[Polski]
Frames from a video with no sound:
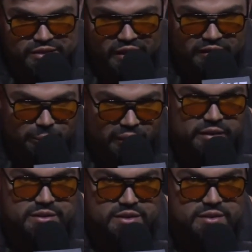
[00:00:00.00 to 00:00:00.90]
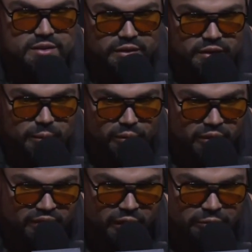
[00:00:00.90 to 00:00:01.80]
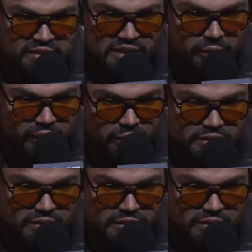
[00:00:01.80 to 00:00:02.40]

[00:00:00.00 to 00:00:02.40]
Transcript: żadna praktycznie z nich się nie pokrywają, tak samo jak